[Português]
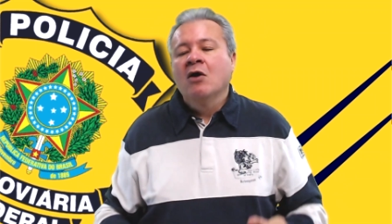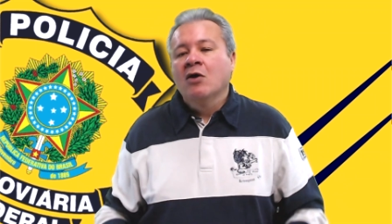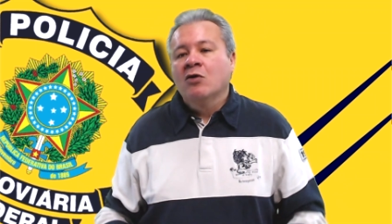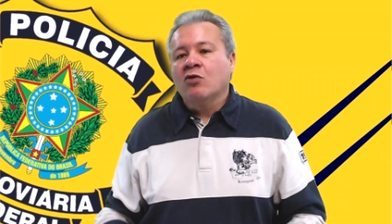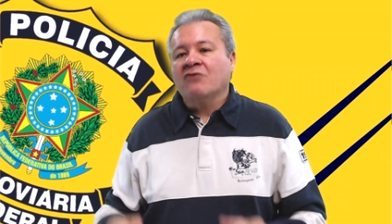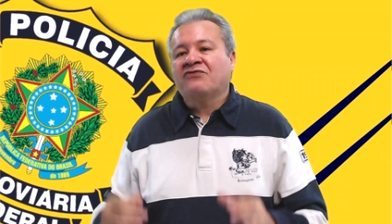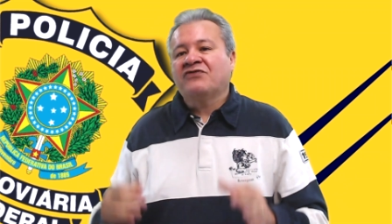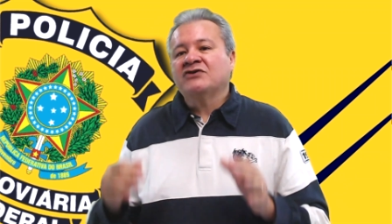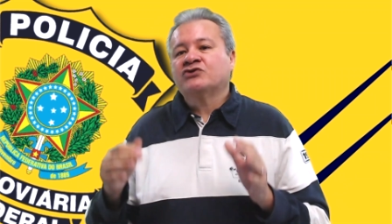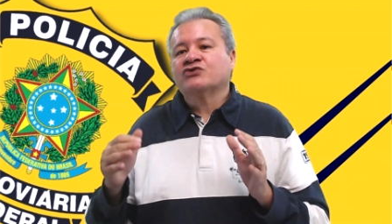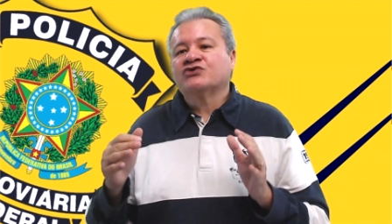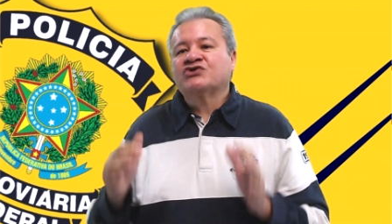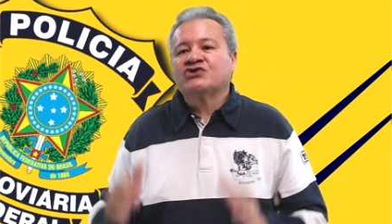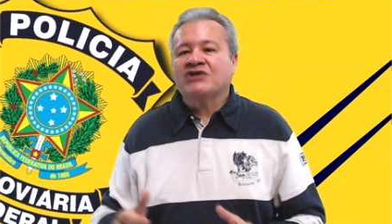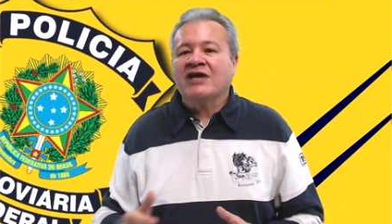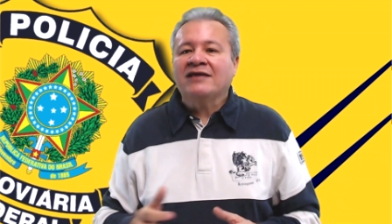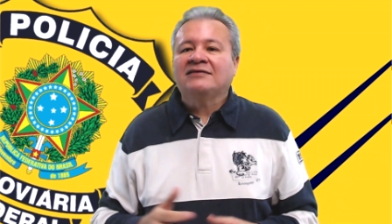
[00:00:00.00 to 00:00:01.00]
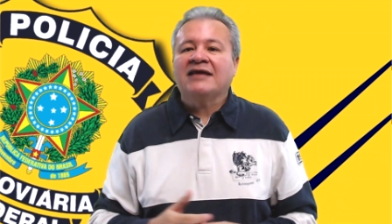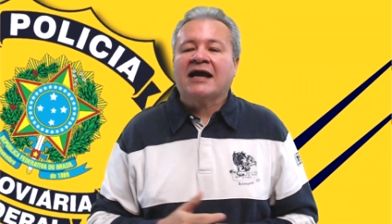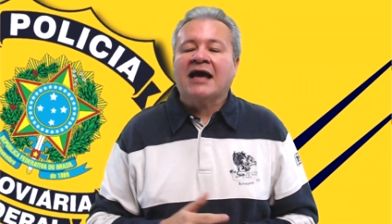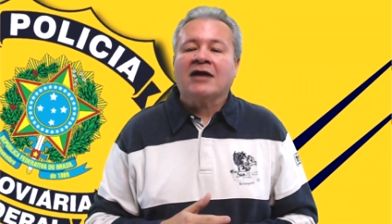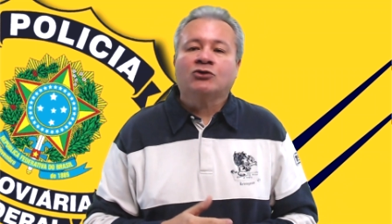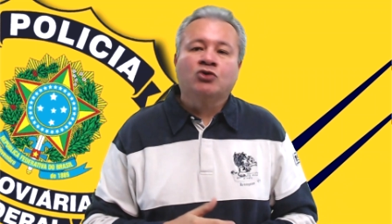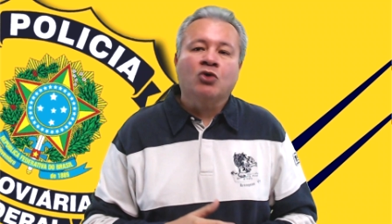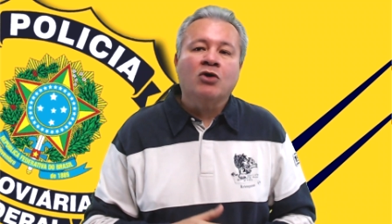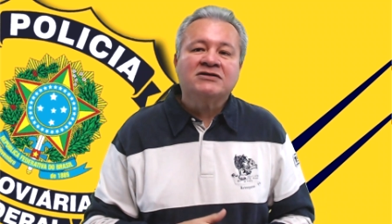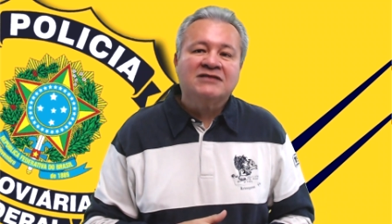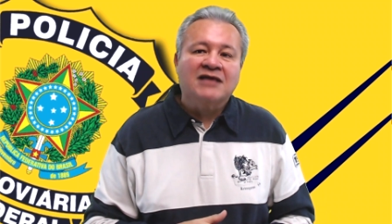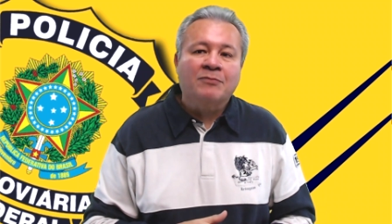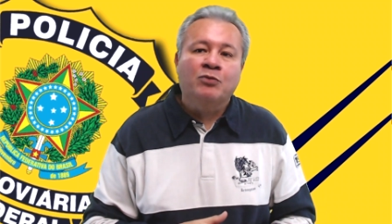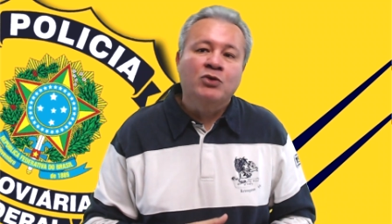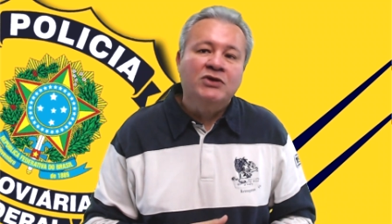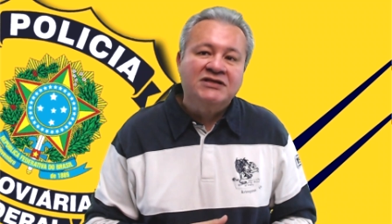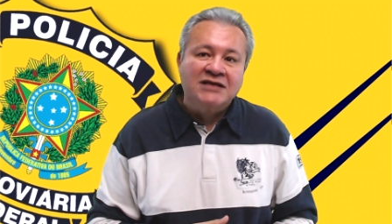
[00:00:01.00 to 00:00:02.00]
o ofício 114 da
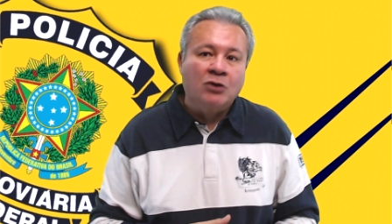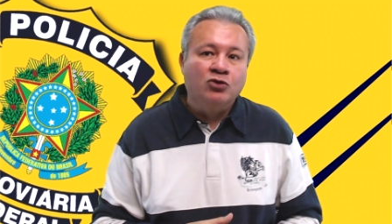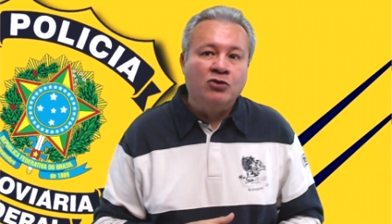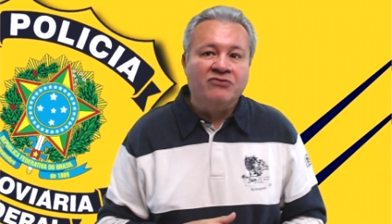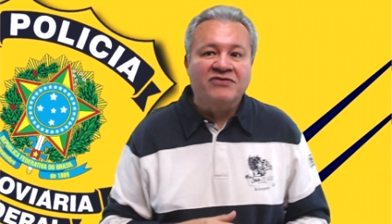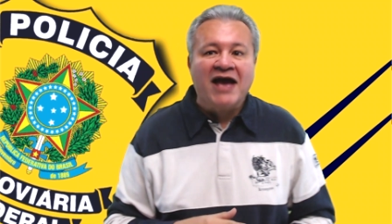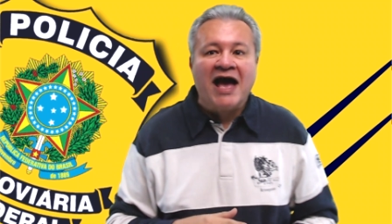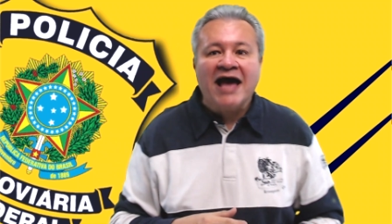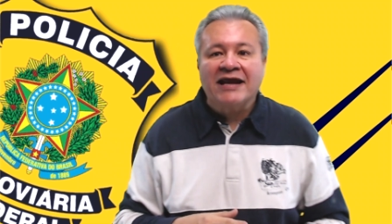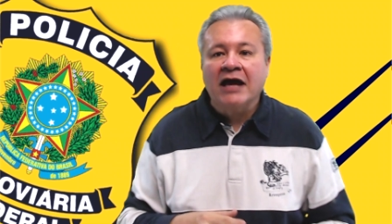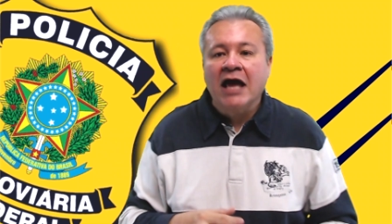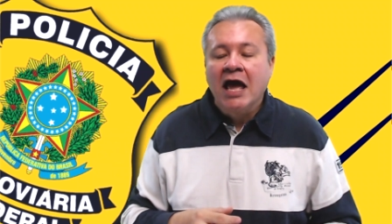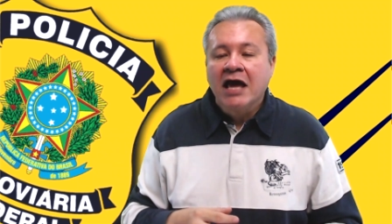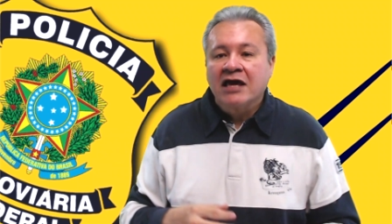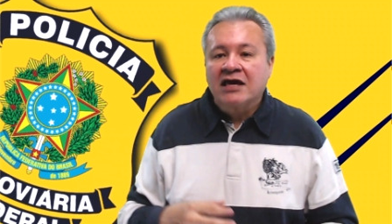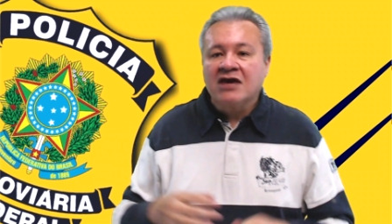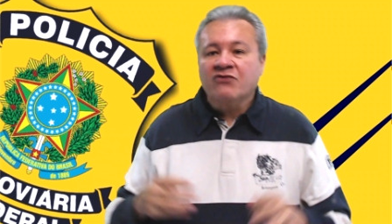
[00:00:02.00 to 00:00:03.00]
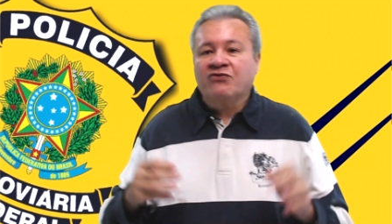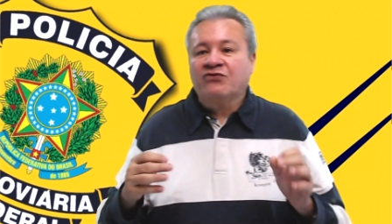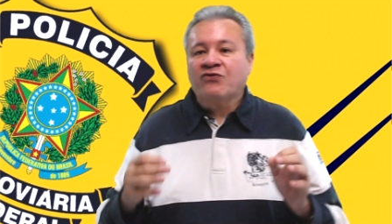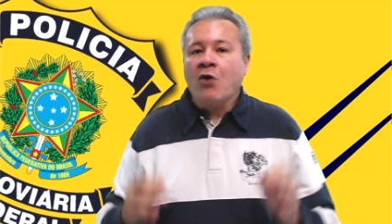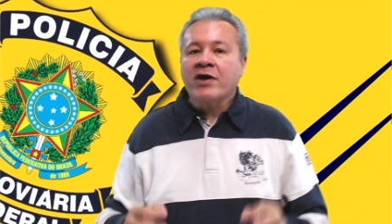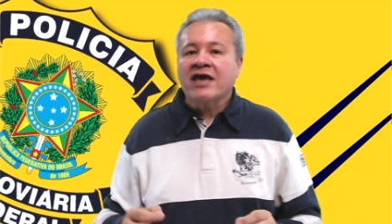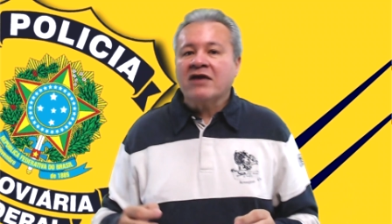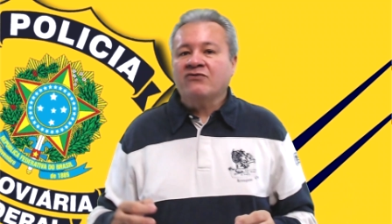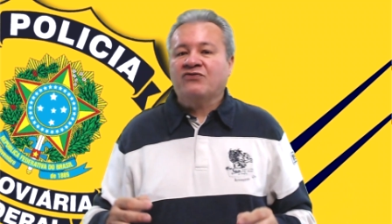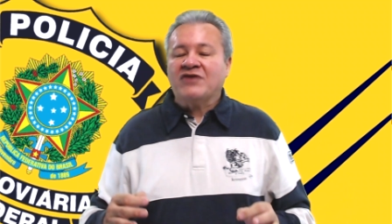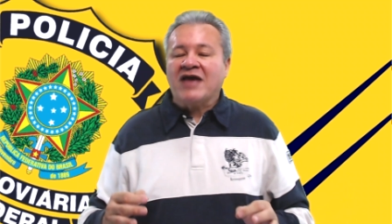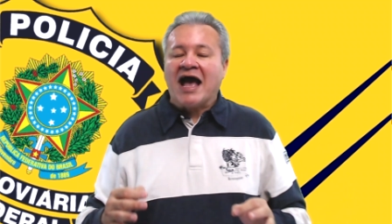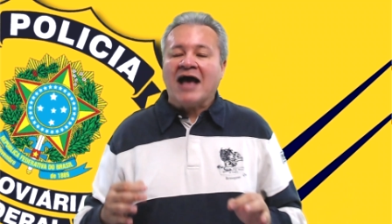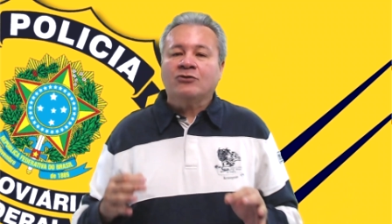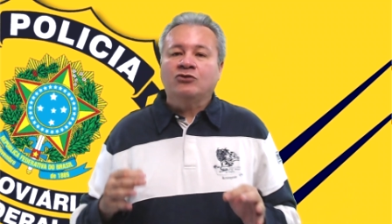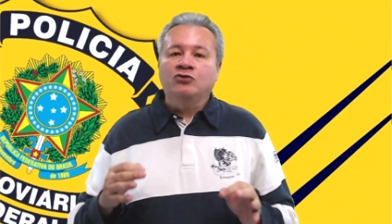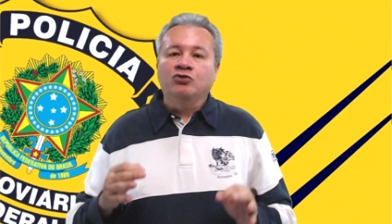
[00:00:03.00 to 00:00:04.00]
Polícia Rodoviária, que foi
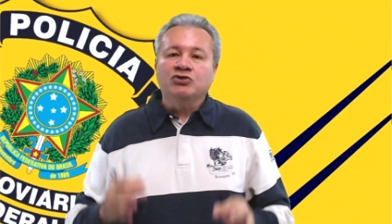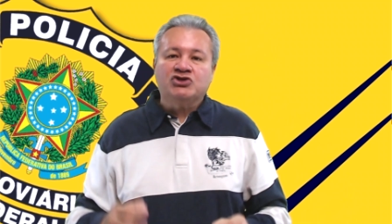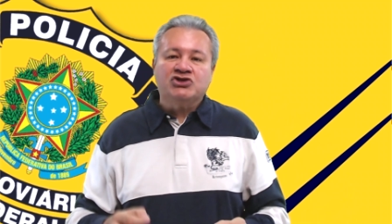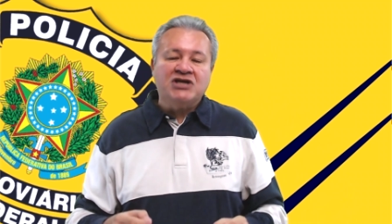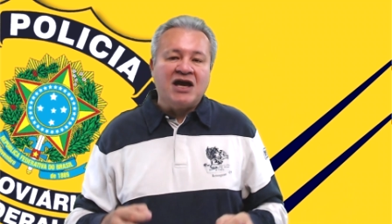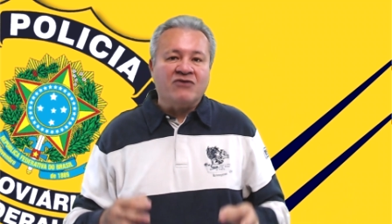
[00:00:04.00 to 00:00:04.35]
enviado no dia